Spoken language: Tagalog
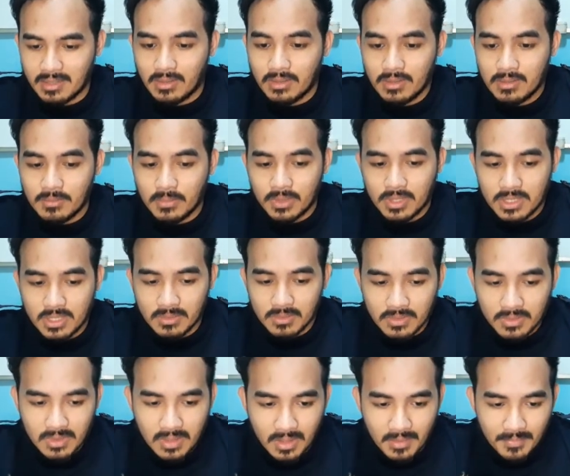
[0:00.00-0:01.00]
Ayun, buti
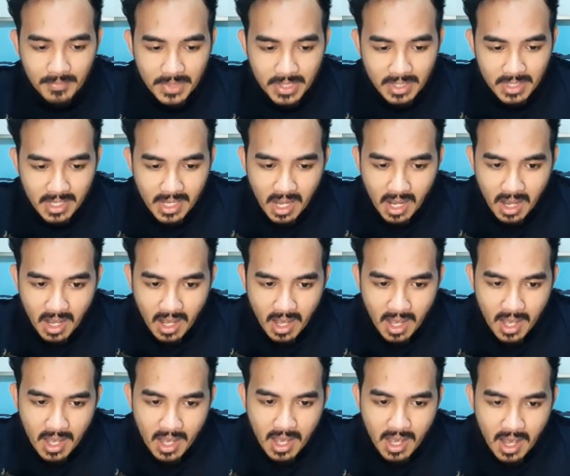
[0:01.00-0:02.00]
subuko.
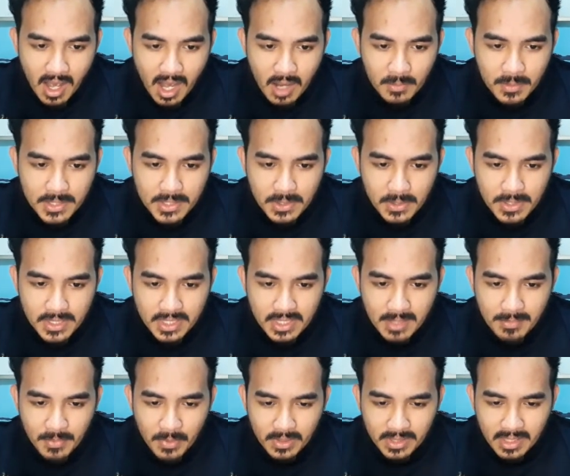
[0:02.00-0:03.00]
Our sources
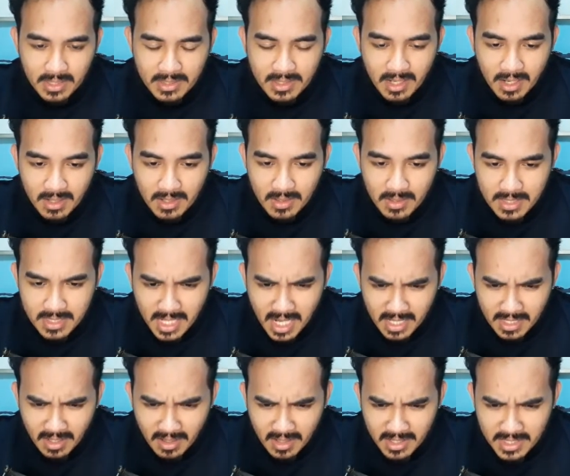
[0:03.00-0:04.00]
report that Carlos,
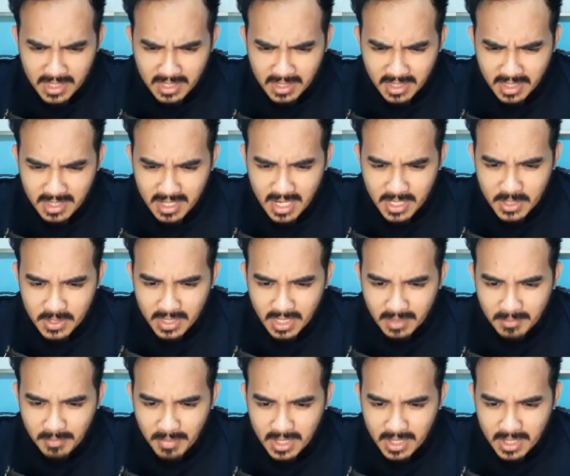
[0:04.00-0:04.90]
an Argentine national,